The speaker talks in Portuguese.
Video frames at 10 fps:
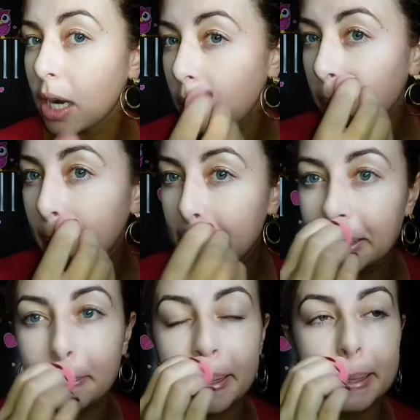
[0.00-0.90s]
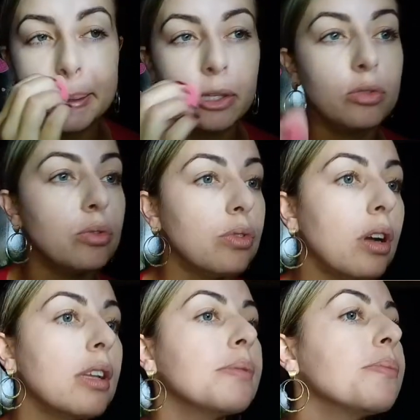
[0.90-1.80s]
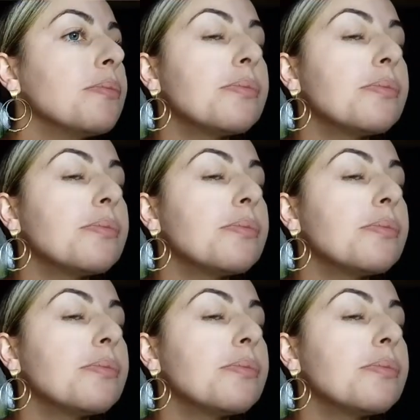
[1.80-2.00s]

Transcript: coral quase apaga tudo, olha.